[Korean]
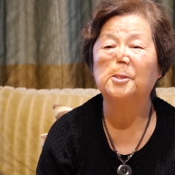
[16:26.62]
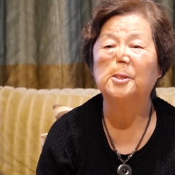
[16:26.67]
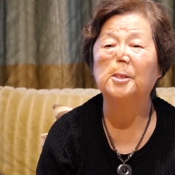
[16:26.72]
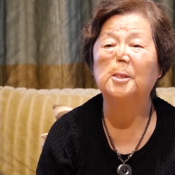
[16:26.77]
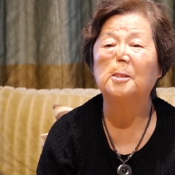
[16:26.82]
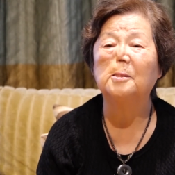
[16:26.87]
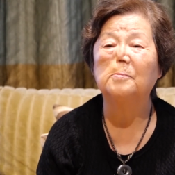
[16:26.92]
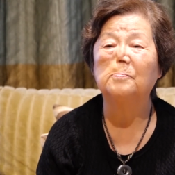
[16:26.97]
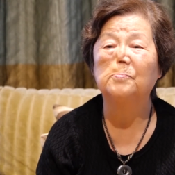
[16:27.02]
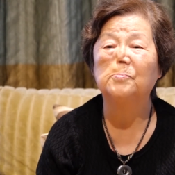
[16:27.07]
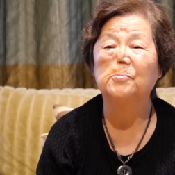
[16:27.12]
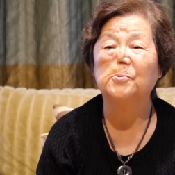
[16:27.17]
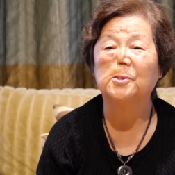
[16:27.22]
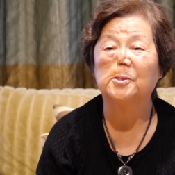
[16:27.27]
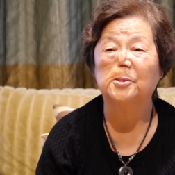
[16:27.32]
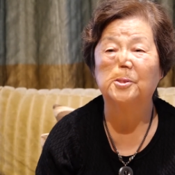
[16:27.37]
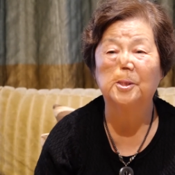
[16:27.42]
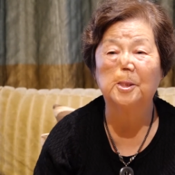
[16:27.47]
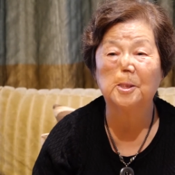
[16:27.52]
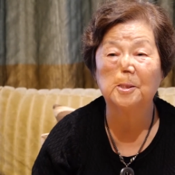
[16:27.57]
지금
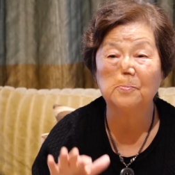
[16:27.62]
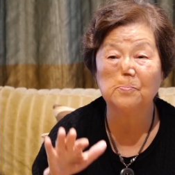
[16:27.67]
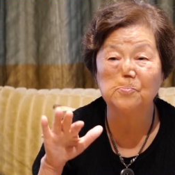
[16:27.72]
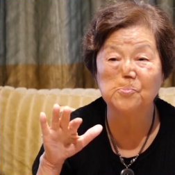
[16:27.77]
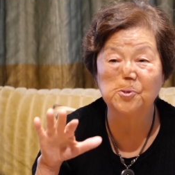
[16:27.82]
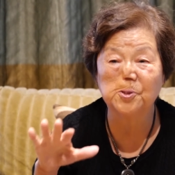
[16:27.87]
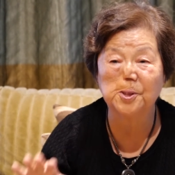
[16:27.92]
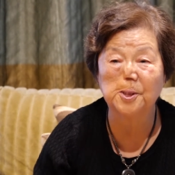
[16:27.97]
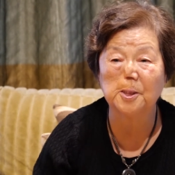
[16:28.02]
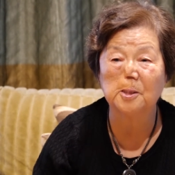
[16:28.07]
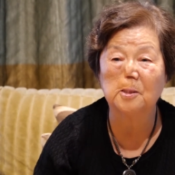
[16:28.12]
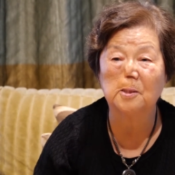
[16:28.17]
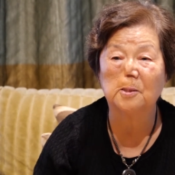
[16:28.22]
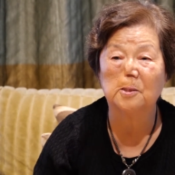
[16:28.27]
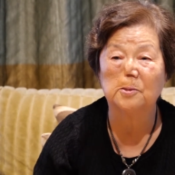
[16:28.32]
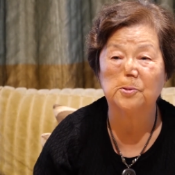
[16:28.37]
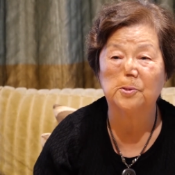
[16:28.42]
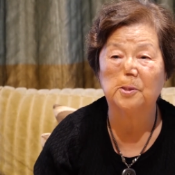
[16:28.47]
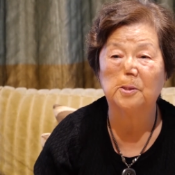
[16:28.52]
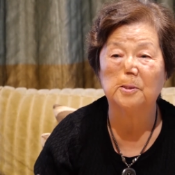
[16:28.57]
지금
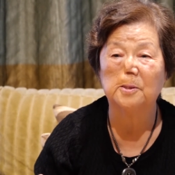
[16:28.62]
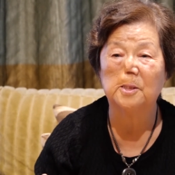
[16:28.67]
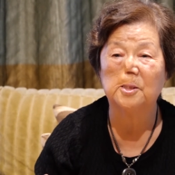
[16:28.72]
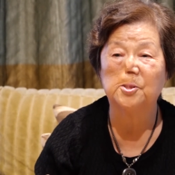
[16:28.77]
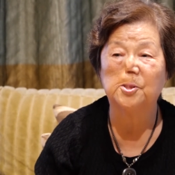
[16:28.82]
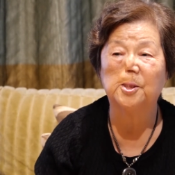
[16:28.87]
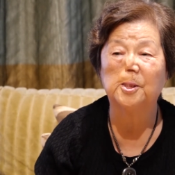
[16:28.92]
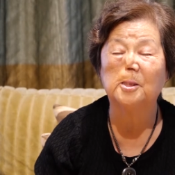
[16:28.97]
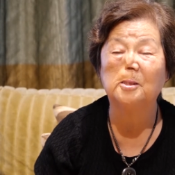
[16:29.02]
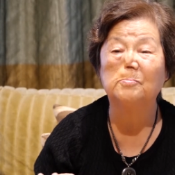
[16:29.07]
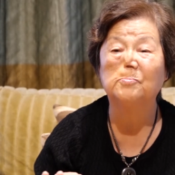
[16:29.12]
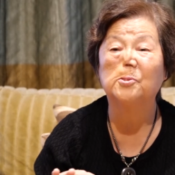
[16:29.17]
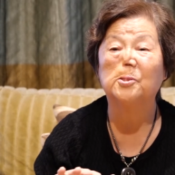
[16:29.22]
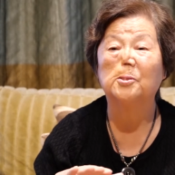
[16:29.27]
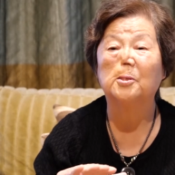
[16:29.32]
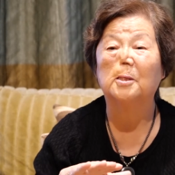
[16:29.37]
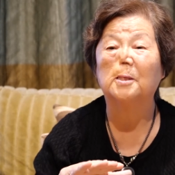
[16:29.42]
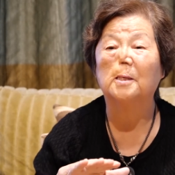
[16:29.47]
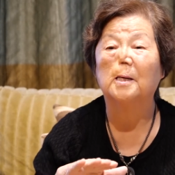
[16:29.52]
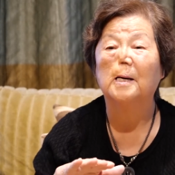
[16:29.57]
지금 근데 지금 그때
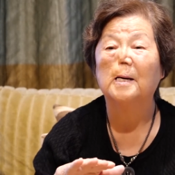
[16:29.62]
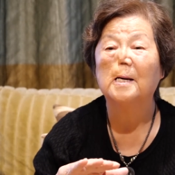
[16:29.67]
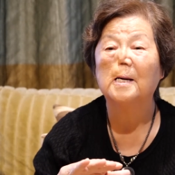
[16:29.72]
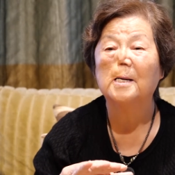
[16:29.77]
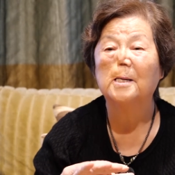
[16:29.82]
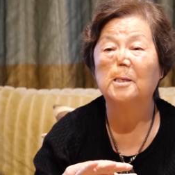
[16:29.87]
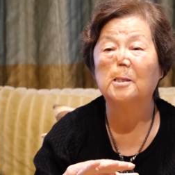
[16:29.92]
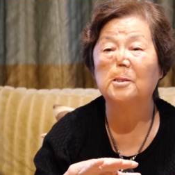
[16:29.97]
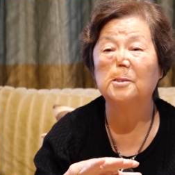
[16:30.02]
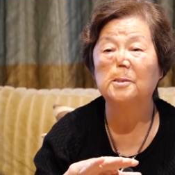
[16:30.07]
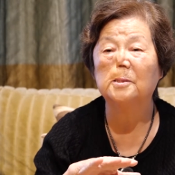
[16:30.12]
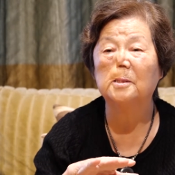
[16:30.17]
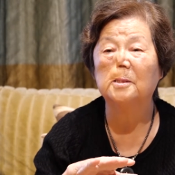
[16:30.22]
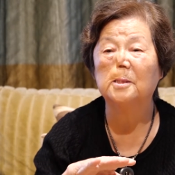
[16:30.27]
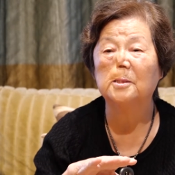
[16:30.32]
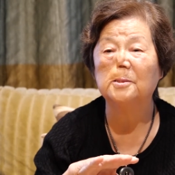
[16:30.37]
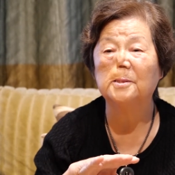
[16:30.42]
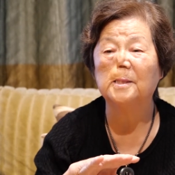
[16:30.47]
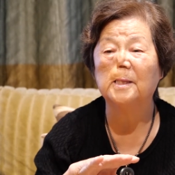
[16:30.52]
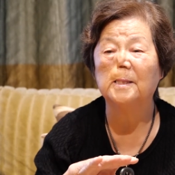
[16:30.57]
당시에 그
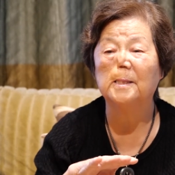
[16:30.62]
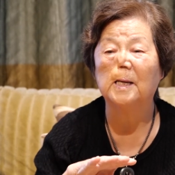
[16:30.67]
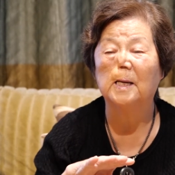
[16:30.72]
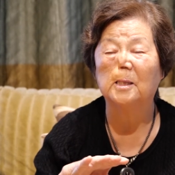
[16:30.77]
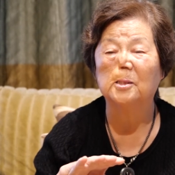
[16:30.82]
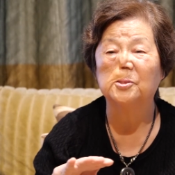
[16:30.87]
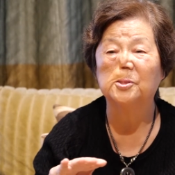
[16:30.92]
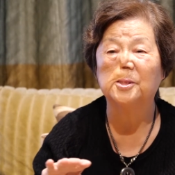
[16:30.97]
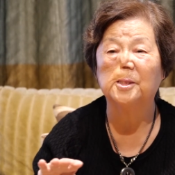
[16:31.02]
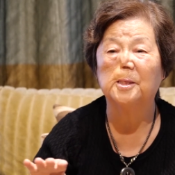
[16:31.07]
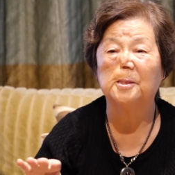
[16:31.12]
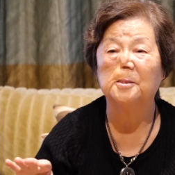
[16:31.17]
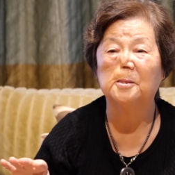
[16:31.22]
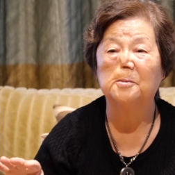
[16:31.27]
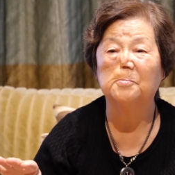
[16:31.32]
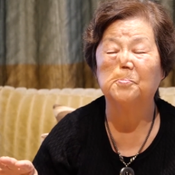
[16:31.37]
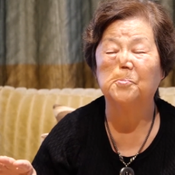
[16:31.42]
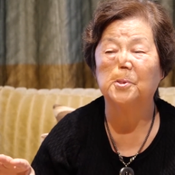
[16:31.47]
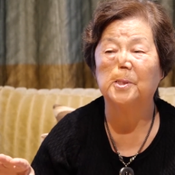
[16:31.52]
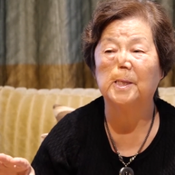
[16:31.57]
그때
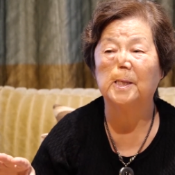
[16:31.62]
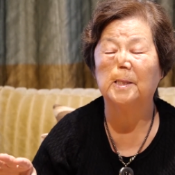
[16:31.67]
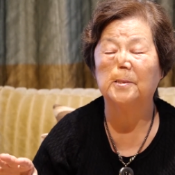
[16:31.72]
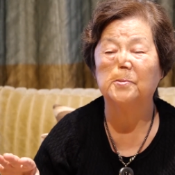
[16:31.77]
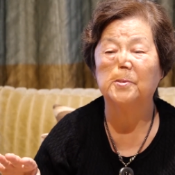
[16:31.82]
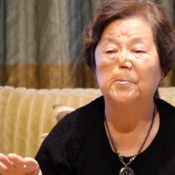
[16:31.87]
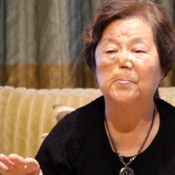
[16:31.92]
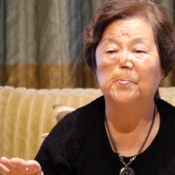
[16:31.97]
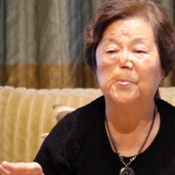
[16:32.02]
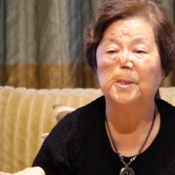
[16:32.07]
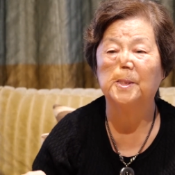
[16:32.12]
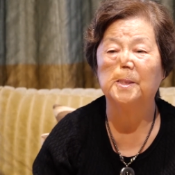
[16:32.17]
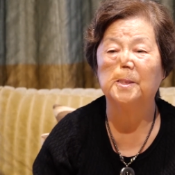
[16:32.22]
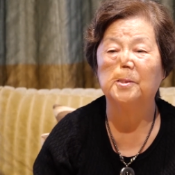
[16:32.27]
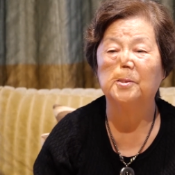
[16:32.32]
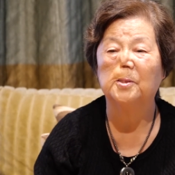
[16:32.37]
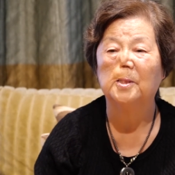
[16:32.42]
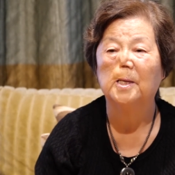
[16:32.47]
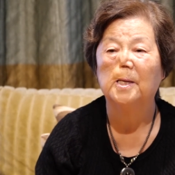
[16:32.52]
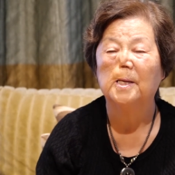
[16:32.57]
당시에는 뭐라
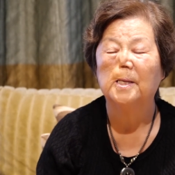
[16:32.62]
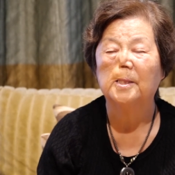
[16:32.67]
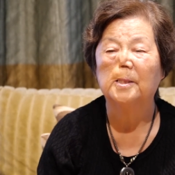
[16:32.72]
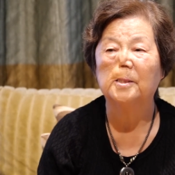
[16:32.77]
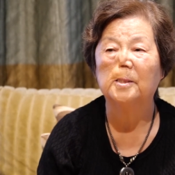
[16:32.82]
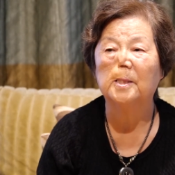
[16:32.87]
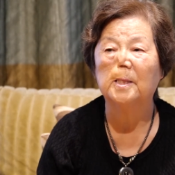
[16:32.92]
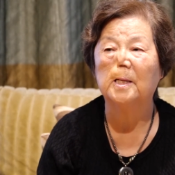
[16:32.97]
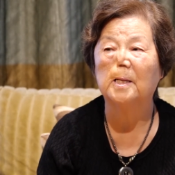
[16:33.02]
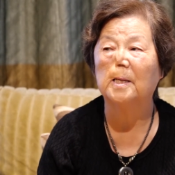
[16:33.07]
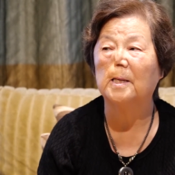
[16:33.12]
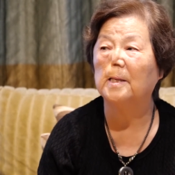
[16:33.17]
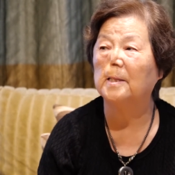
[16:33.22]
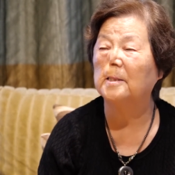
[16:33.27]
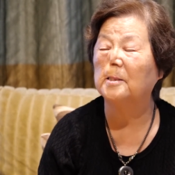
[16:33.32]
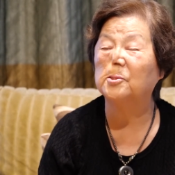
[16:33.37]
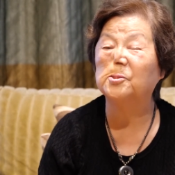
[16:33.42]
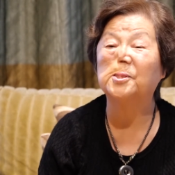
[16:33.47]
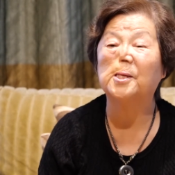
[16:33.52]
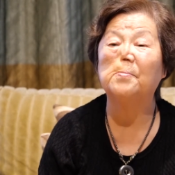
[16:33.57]
했냐면은 그러니까
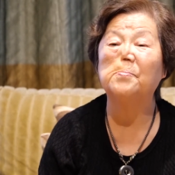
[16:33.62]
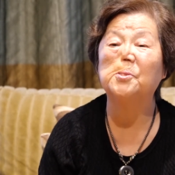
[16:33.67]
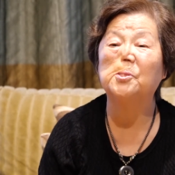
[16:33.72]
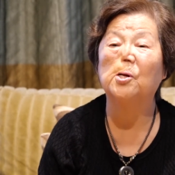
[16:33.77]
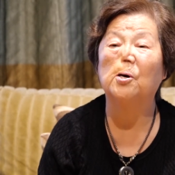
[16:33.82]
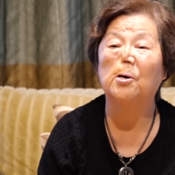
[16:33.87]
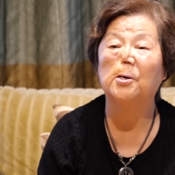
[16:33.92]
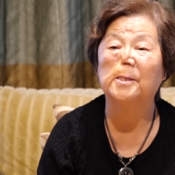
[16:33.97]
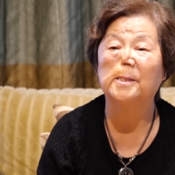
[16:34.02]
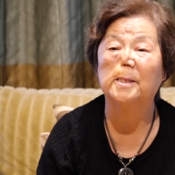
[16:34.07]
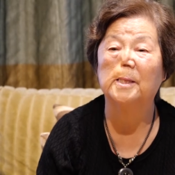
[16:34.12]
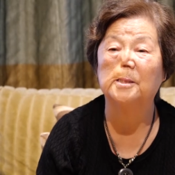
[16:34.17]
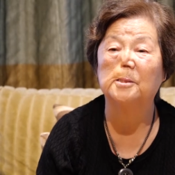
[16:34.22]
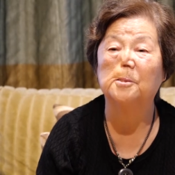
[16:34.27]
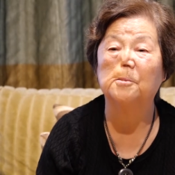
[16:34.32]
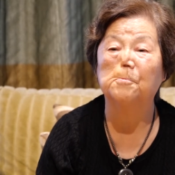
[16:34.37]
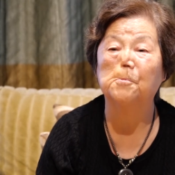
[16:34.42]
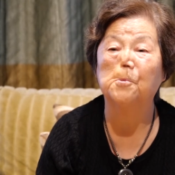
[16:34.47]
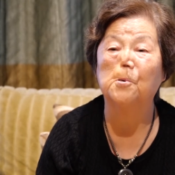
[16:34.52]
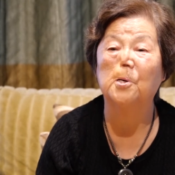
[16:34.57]
세미나리에
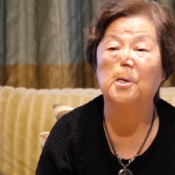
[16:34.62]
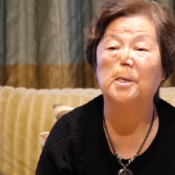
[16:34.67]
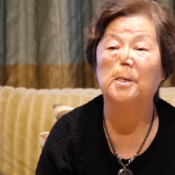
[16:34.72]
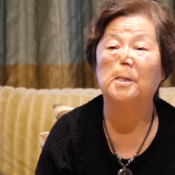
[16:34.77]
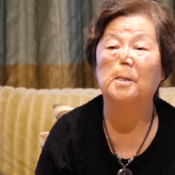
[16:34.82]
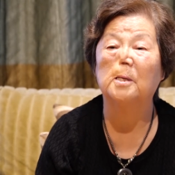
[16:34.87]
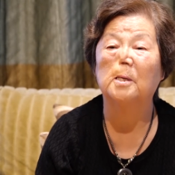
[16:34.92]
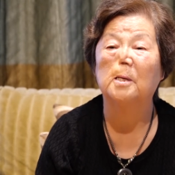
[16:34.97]
for